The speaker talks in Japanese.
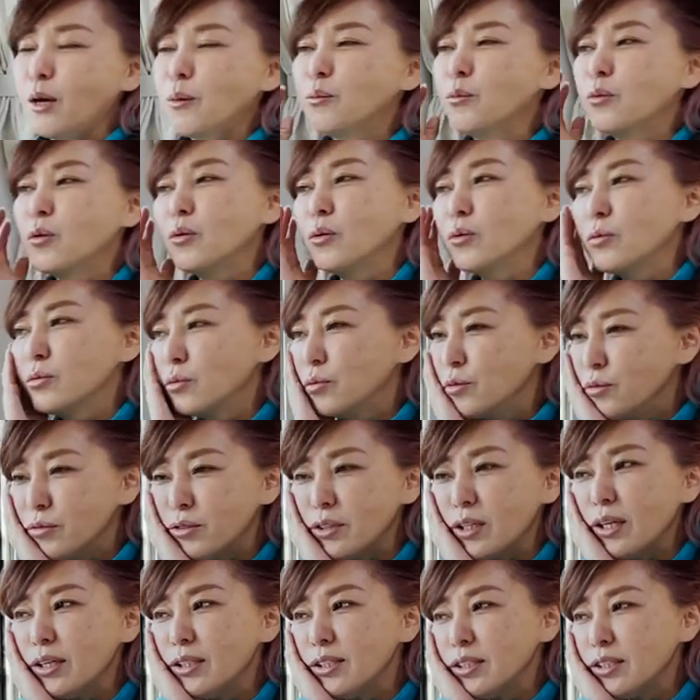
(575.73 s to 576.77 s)
もう運
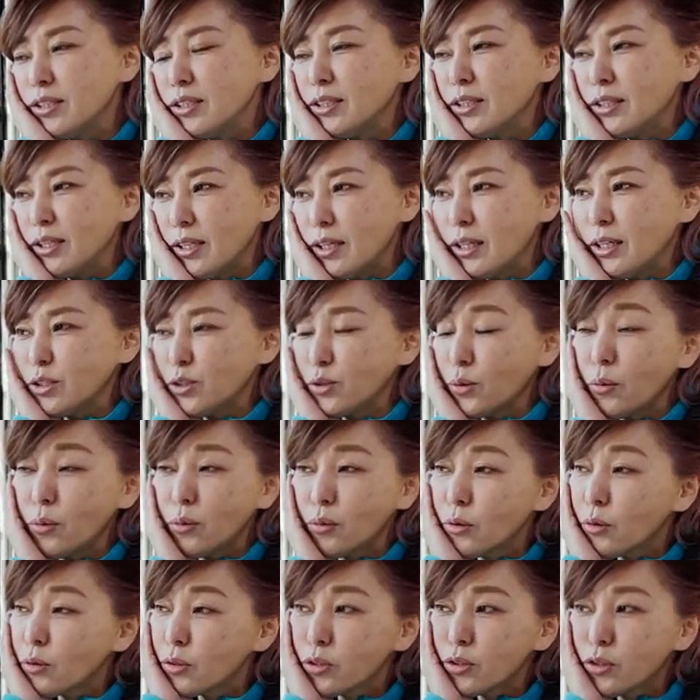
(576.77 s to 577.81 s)
転してて走
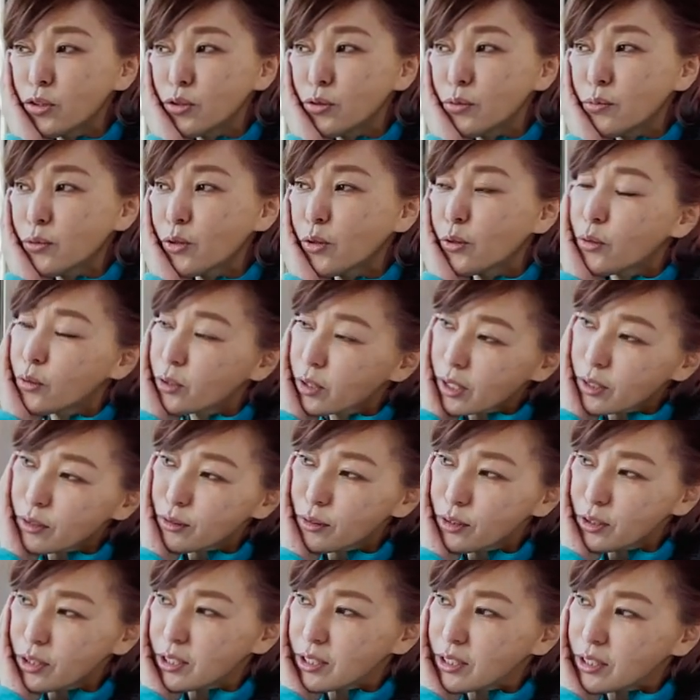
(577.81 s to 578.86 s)
行中もこんな
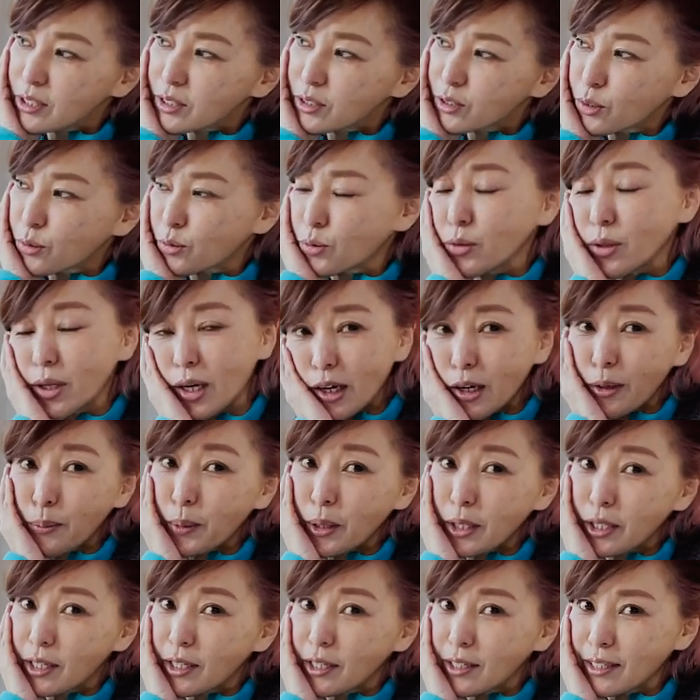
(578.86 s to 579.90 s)
風に外眺
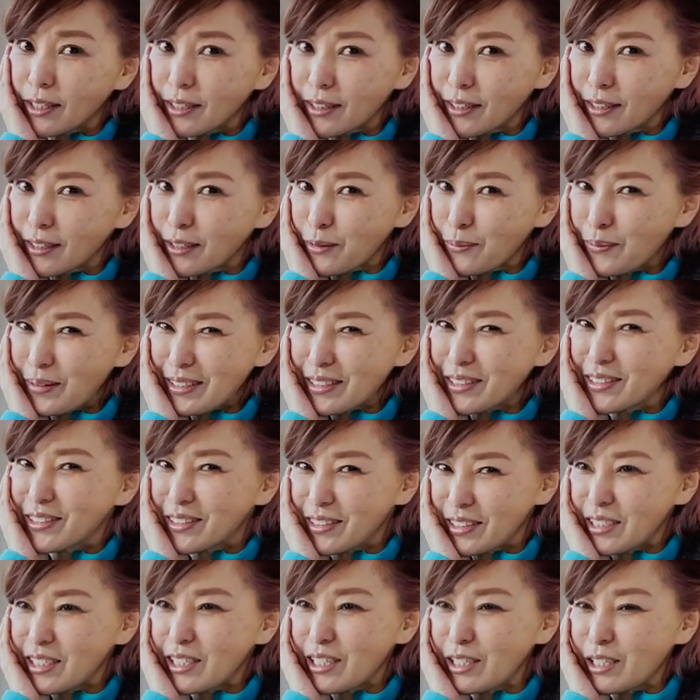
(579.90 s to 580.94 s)
めていただけます
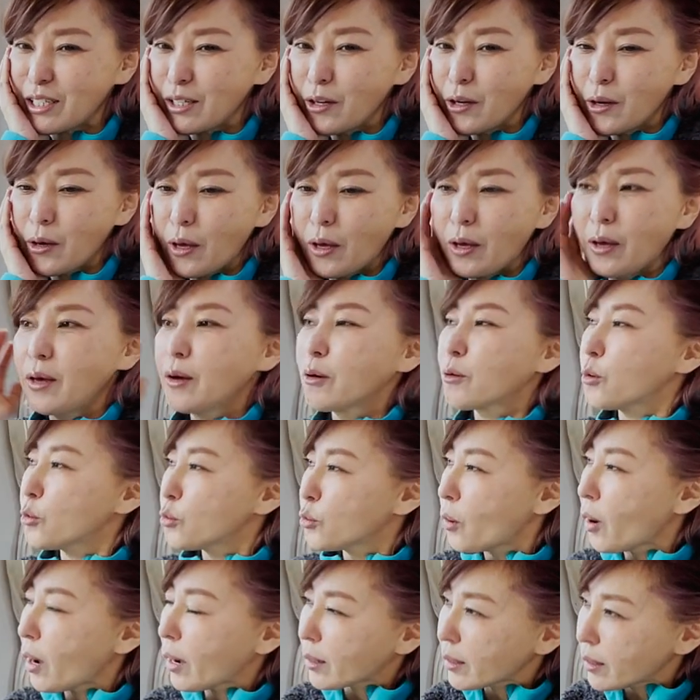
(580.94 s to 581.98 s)
し、こ
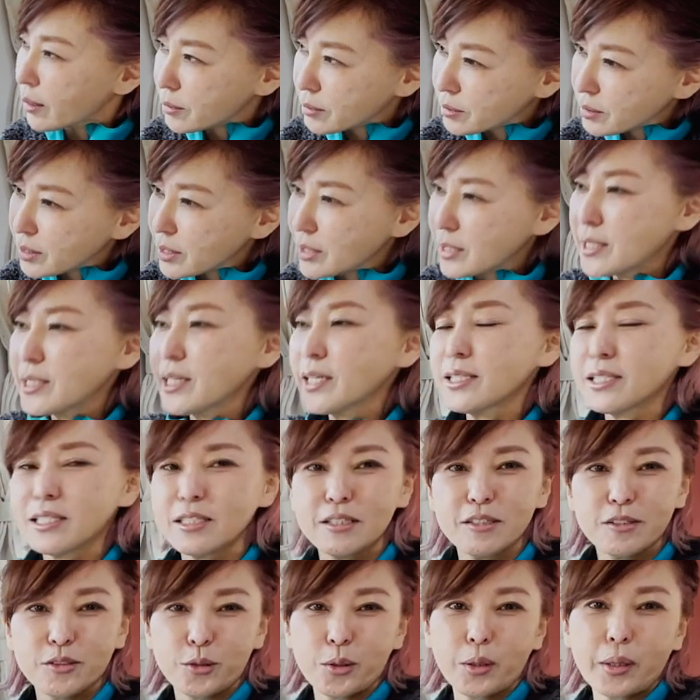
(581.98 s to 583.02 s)
の明るい日差
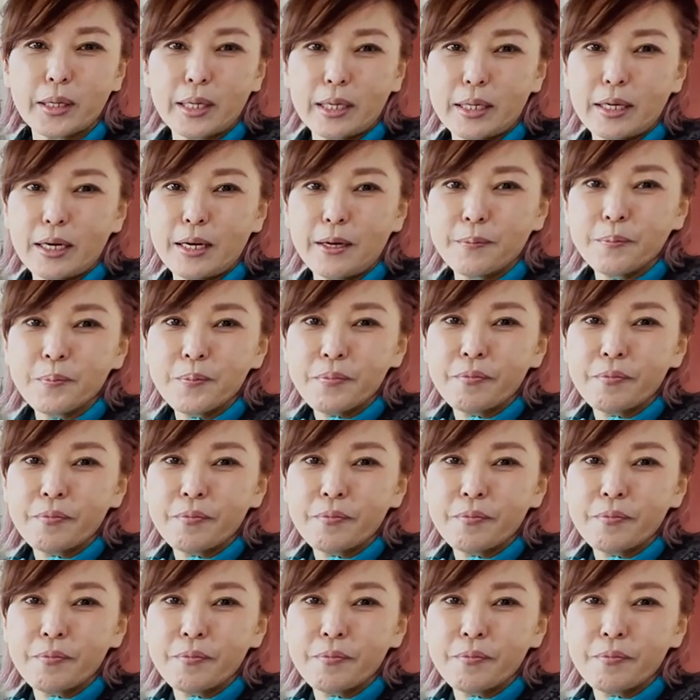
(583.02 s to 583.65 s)
し、それから